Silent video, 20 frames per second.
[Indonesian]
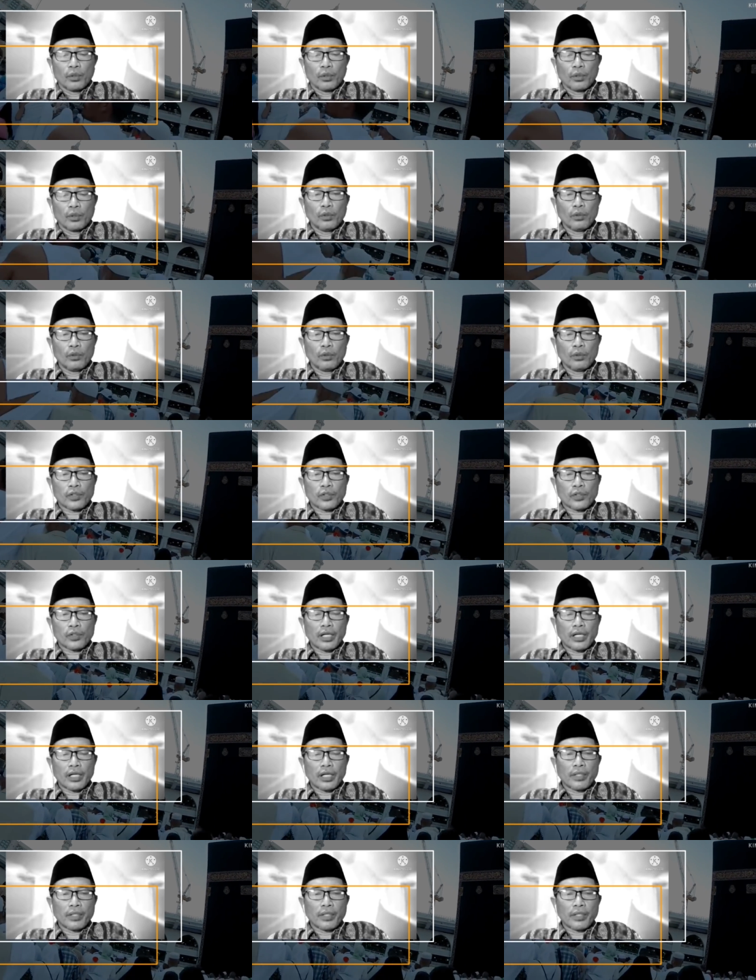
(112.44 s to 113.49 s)
disuruh
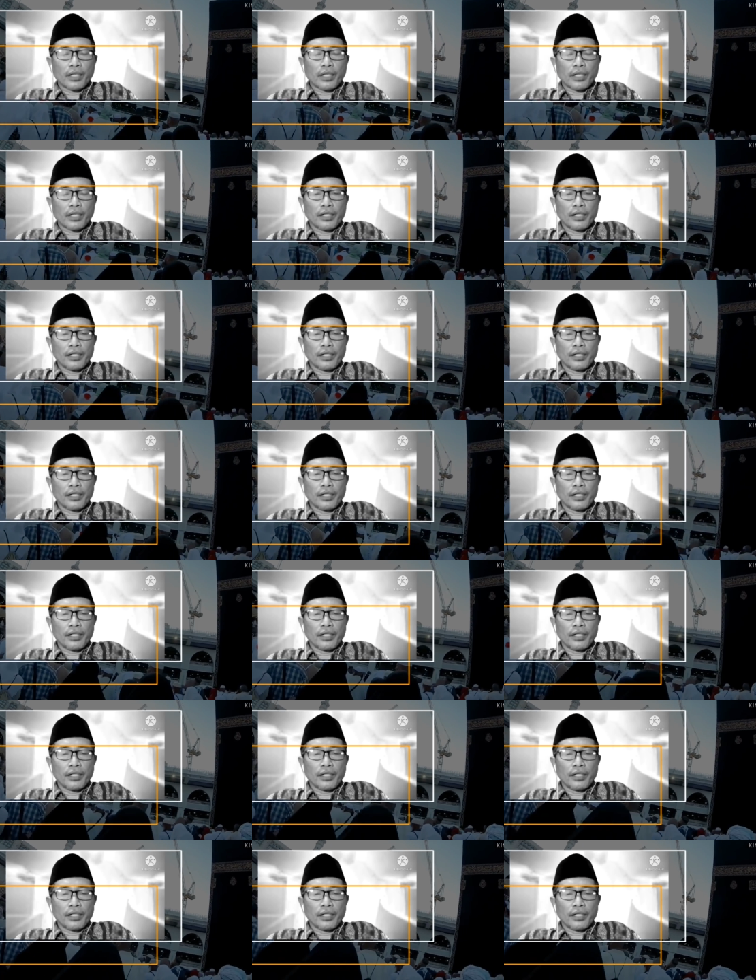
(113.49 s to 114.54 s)
mendirikan sholat
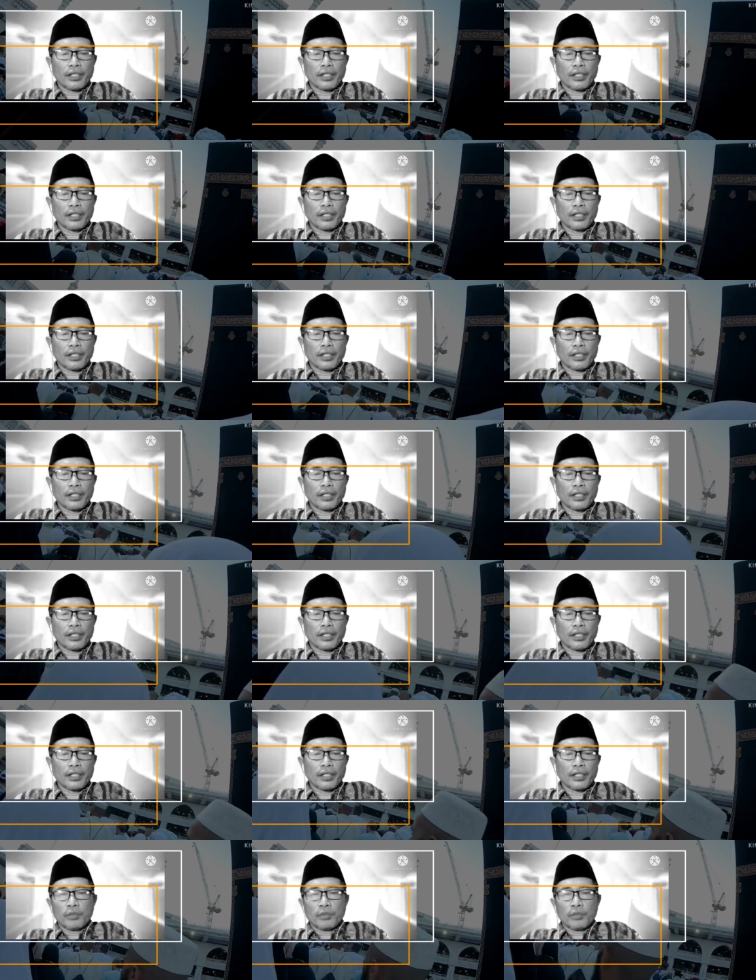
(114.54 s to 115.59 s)
malah mendirikan
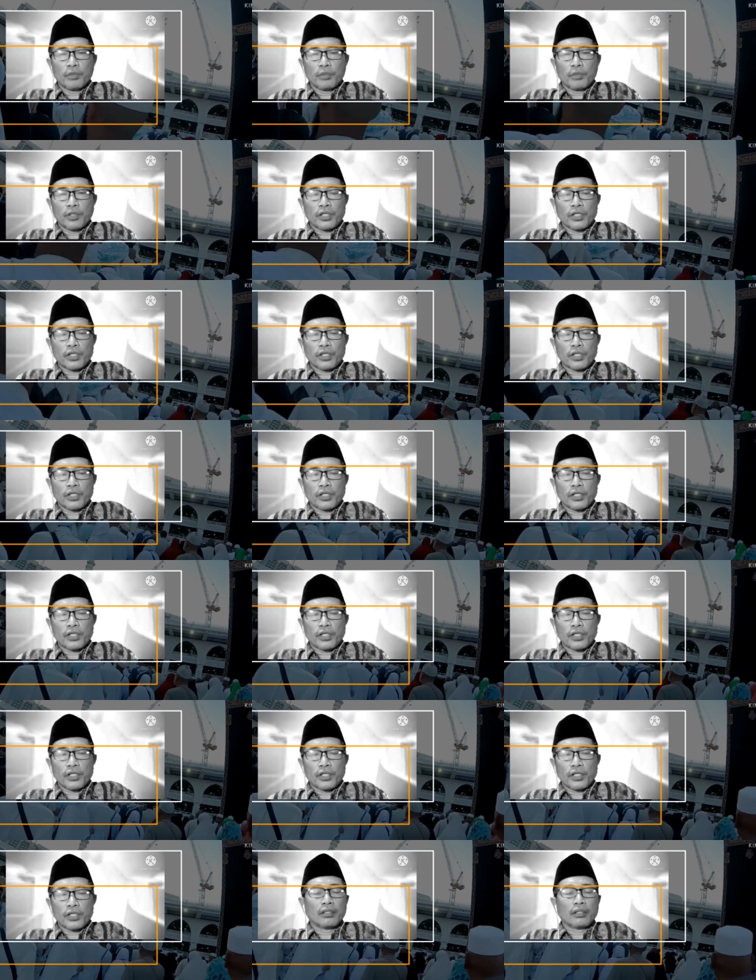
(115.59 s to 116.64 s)
diri pribadi siang
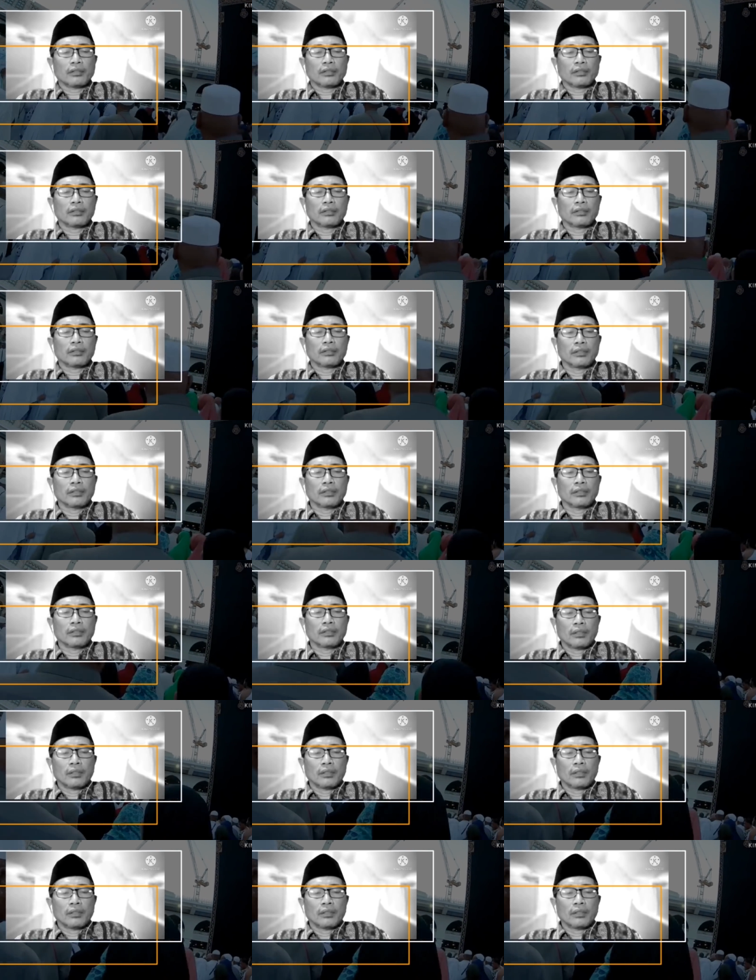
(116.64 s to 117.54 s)
malam lima kali